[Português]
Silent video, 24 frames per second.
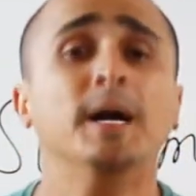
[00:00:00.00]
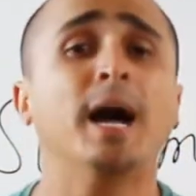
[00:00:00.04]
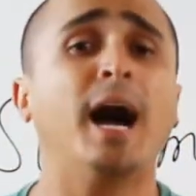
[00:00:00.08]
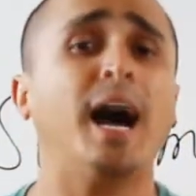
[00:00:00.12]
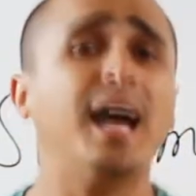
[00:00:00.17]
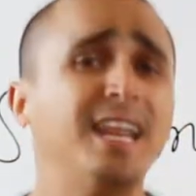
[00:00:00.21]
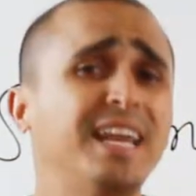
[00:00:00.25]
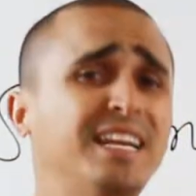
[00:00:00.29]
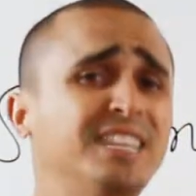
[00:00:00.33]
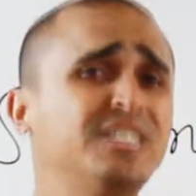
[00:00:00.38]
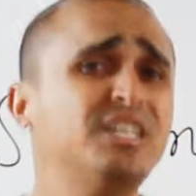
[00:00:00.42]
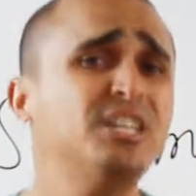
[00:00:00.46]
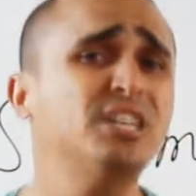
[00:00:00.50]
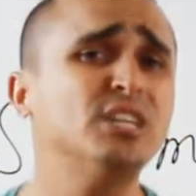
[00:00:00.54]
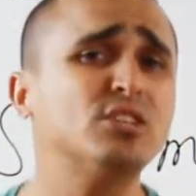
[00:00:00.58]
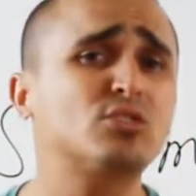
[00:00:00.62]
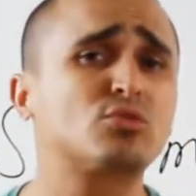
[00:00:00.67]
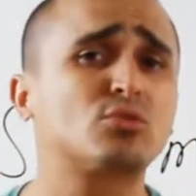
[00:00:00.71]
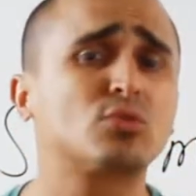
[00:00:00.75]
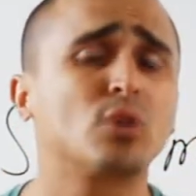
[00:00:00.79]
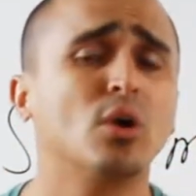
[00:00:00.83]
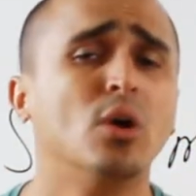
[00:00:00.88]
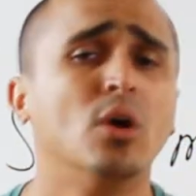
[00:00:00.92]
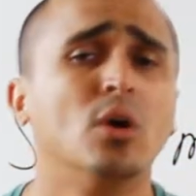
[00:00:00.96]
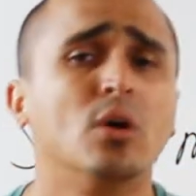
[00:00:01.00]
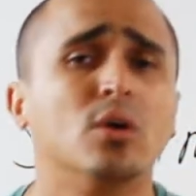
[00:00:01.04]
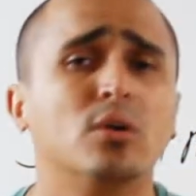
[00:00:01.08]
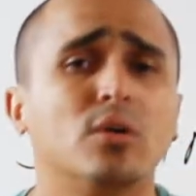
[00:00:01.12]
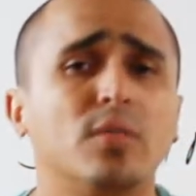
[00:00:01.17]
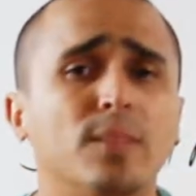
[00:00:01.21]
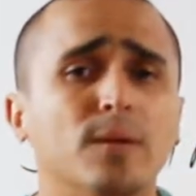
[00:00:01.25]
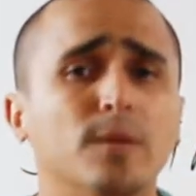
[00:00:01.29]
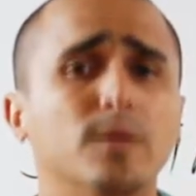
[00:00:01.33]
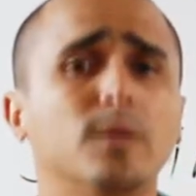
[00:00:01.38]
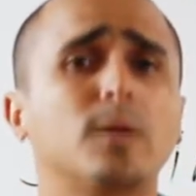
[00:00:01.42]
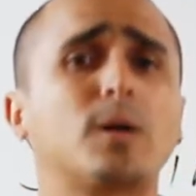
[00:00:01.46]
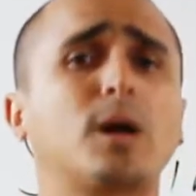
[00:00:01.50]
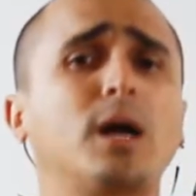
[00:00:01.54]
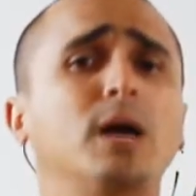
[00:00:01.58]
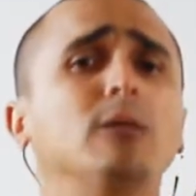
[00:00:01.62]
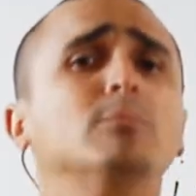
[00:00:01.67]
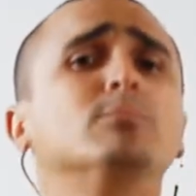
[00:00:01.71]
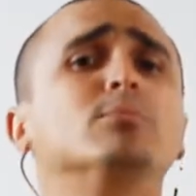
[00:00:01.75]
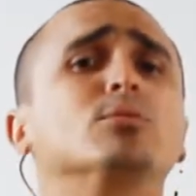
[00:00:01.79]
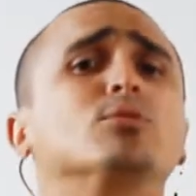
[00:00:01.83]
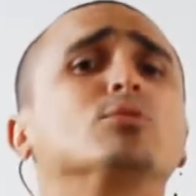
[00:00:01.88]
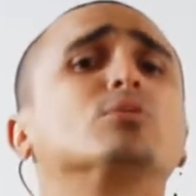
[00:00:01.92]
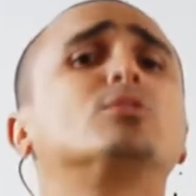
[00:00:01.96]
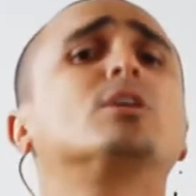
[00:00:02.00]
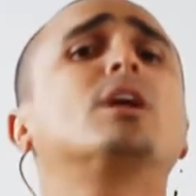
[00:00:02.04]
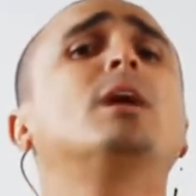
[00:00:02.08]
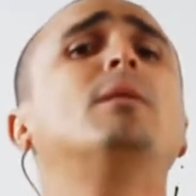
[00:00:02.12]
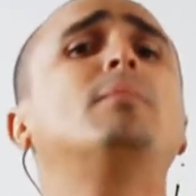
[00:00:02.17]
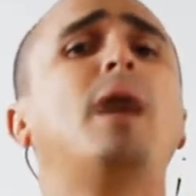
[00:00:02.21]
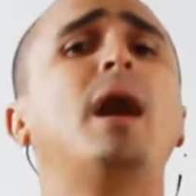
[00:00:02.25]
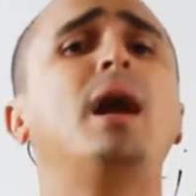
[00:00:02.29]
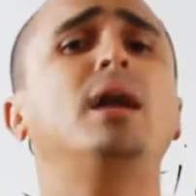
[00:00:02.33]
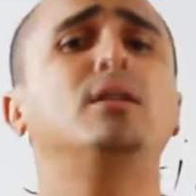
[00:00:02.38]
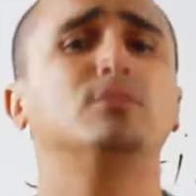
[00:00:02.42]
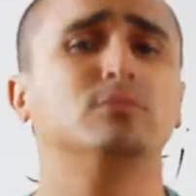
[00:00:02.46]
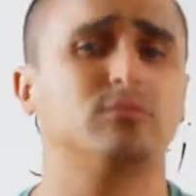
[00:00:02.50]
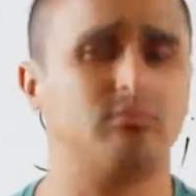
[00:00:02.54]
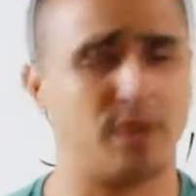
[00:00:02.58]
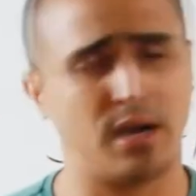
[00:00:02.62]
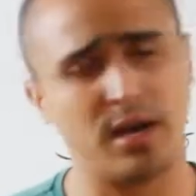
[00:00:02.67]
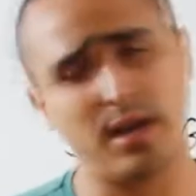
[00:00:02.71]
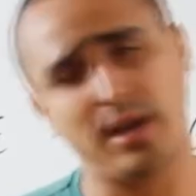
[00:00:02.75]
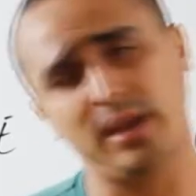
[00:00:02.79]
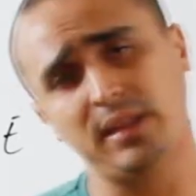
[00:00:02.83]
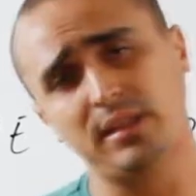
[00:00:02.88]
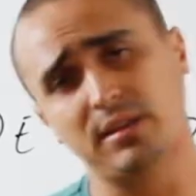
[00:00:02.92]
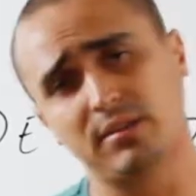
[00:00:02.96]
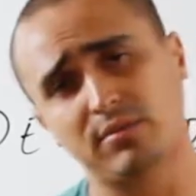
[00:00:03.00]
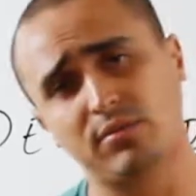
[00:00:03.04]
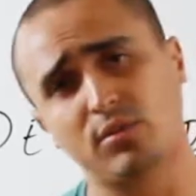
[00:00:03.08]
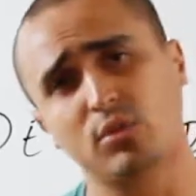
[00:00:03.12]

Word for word: Além disso, no campo do trabalho, ainda